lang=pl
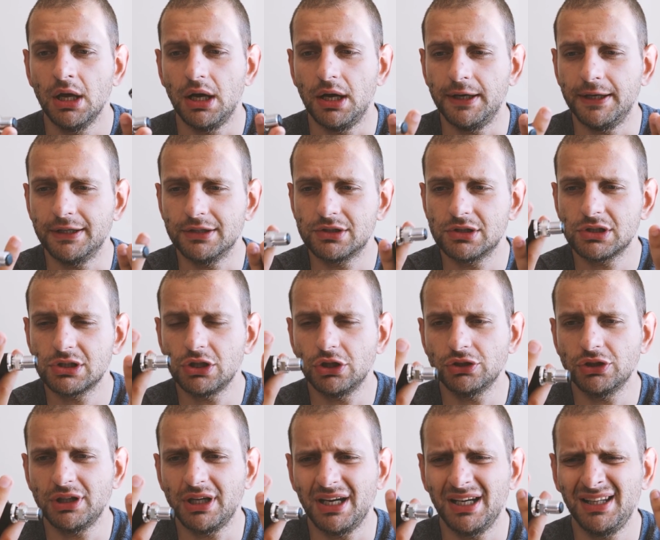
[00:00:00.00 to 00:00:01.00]
E, co
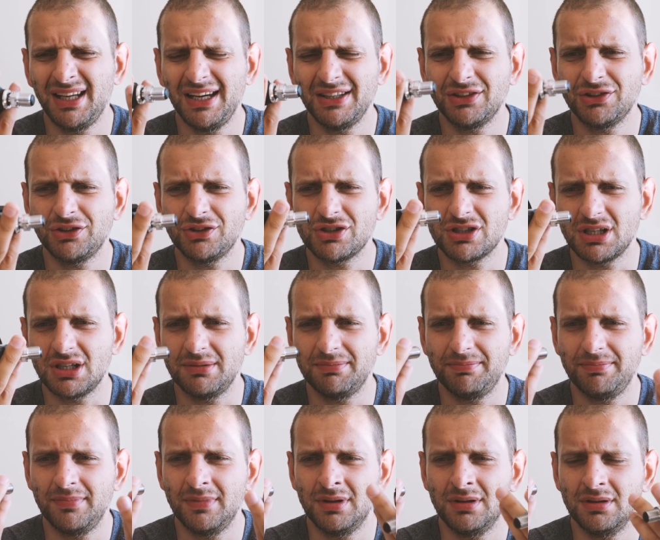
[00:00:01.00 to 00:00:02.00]
to daje? Daje to to, że
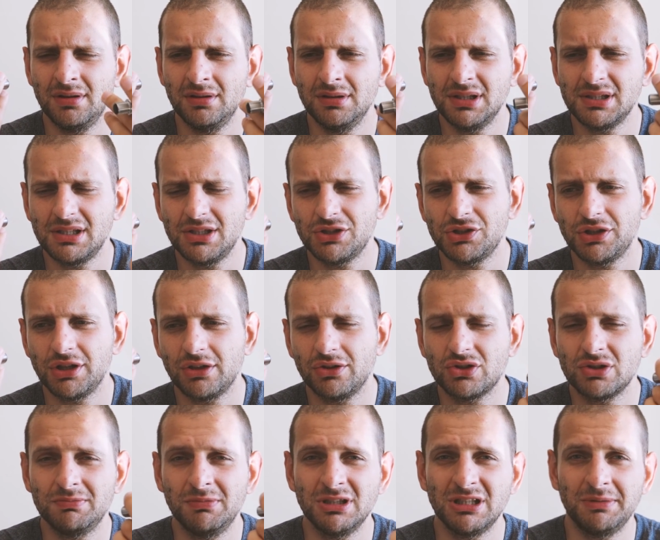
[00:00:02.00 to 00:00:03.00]
e, niezależnie od tego,
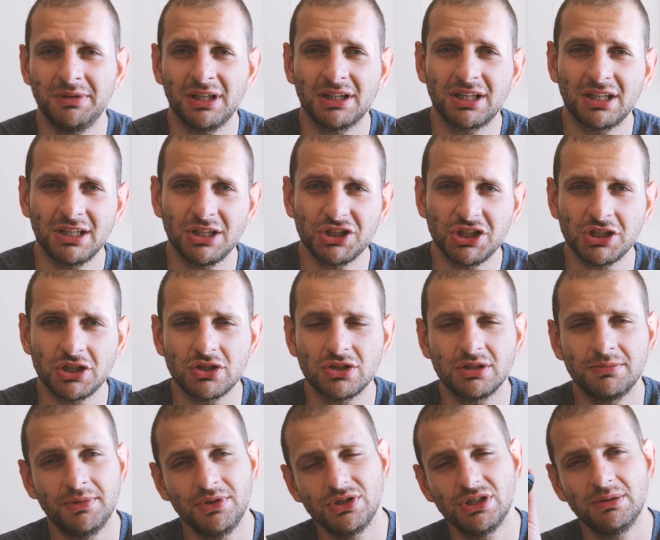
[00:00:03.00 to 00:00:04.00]
czy będziemy na trenażerze,
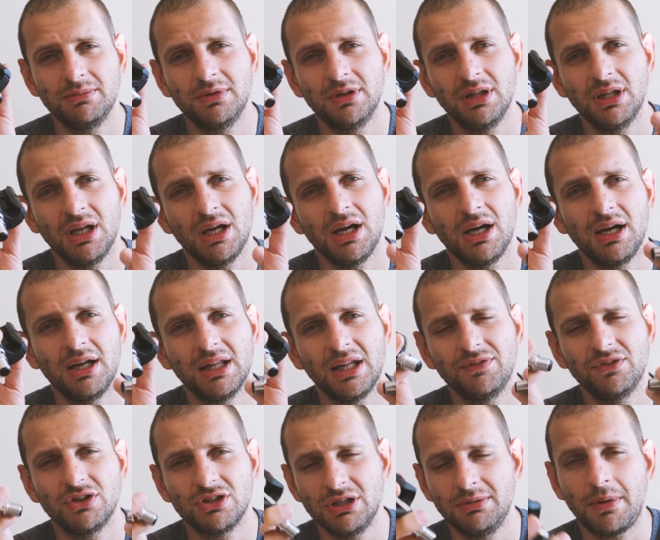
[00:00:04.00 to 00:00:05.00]
czy będziemy na,
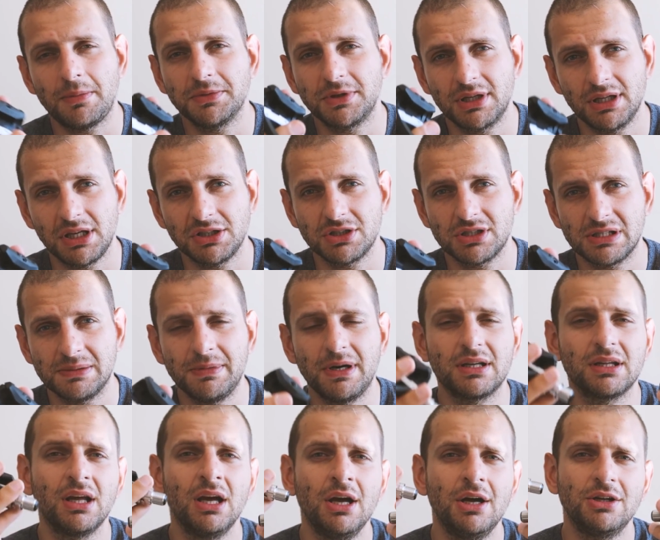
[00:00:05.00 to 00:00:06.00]
nawet jeżeli mamy trenażer
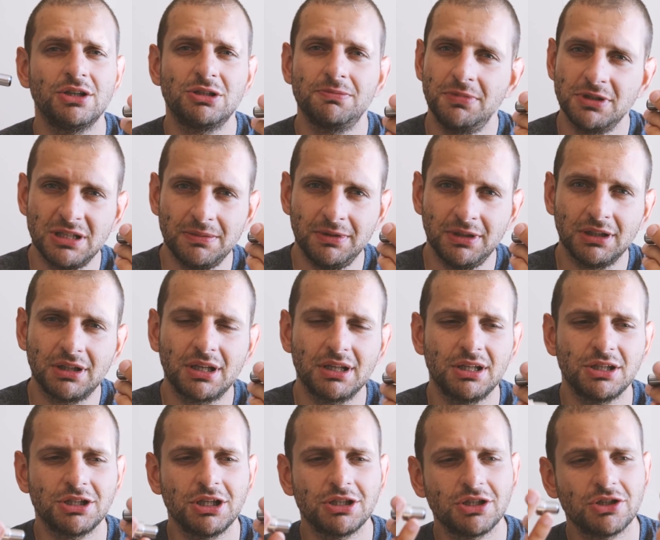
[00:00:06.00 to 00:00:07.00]
smart, czy będziemy na
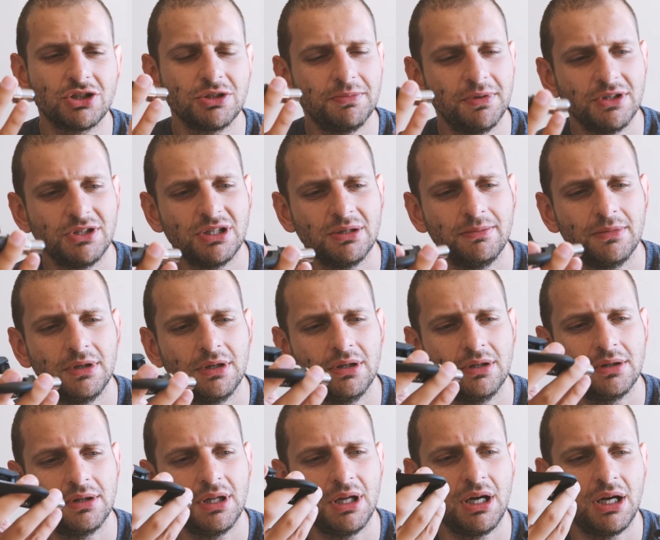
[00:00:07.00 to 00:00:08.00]
trenażerze, czy
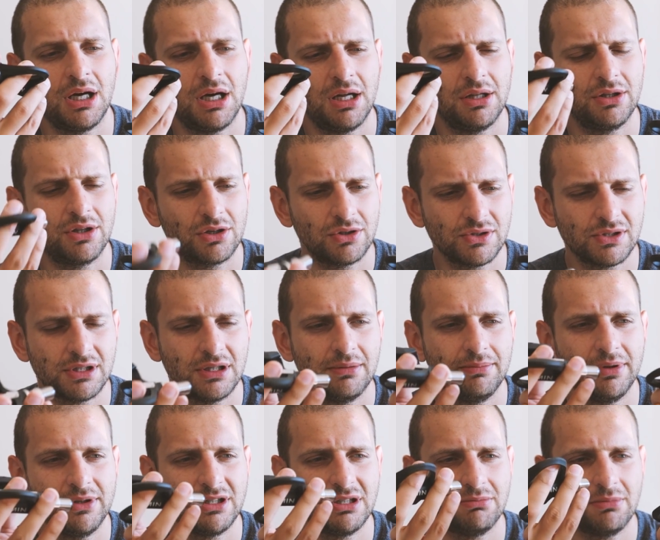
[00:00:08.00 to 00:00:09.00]
będziemy na drodze,
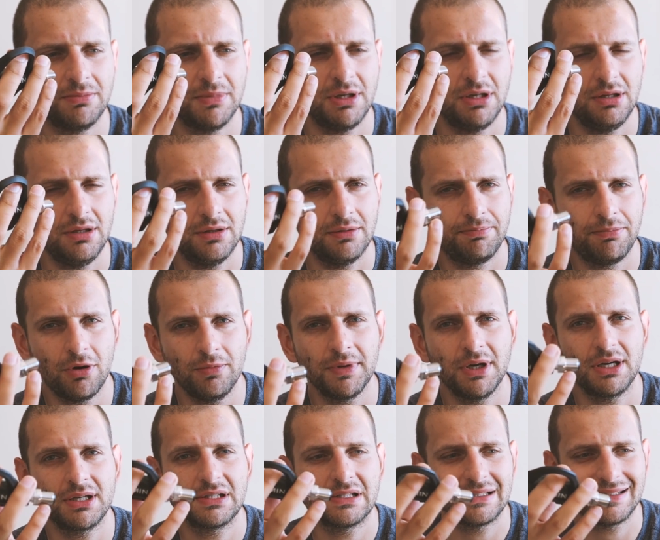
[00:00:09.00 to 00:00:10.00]
będziemy mieli
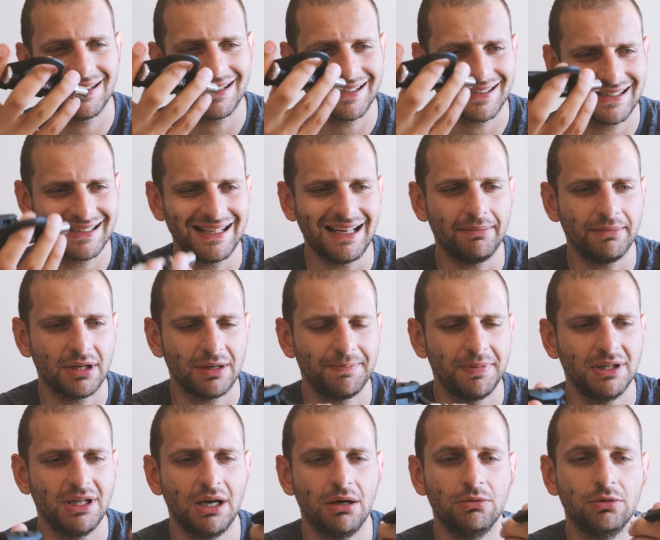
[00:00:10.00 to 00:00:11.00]
pomiar z tych samych
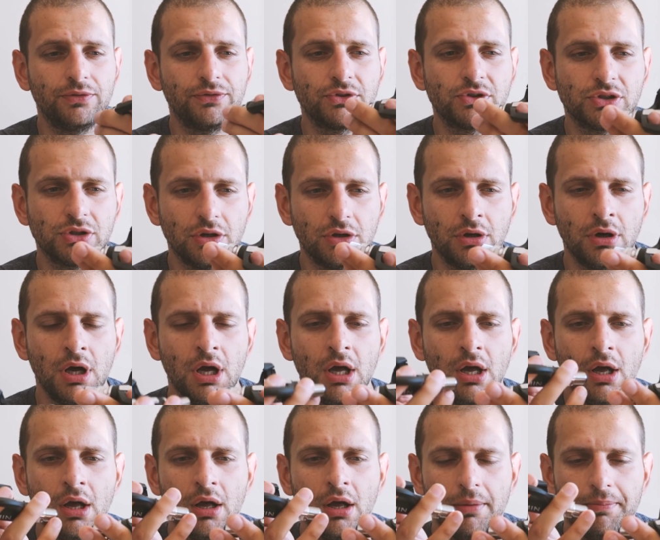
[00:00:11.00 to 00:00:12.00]
pedałów, co
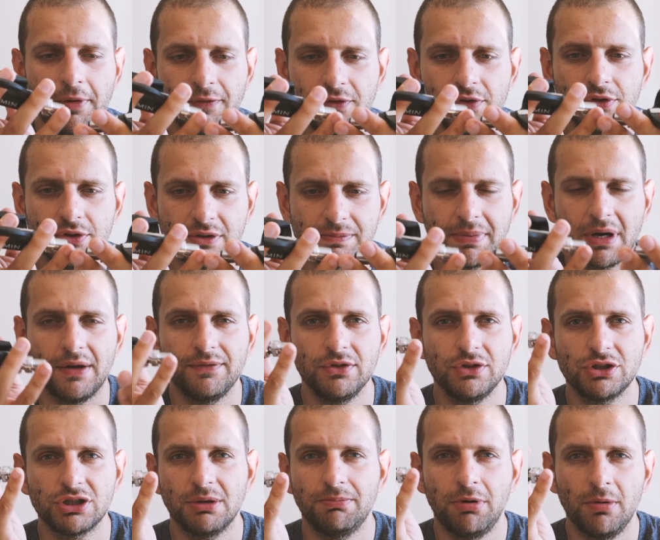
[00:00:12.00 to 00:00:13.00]
powinno
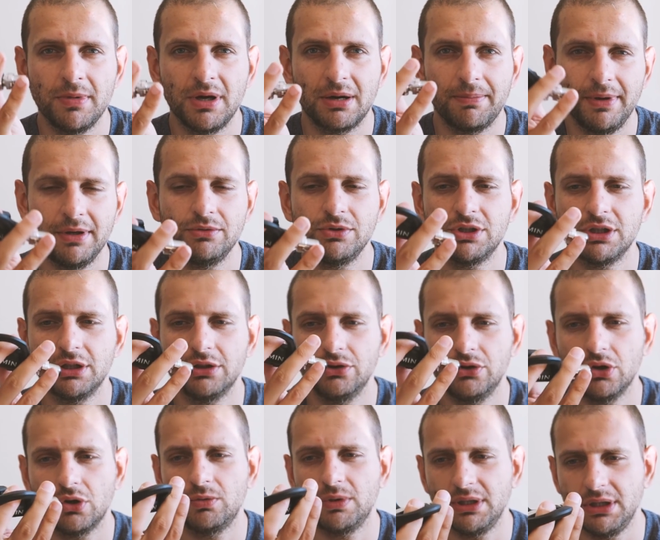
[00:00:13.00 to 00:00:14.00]
sprawić, że pomiar będzie
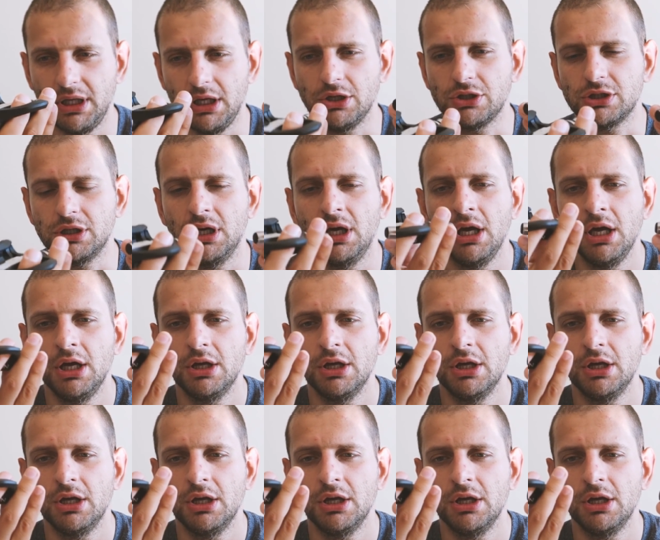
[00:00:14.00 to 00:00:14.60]
dokładniejszy.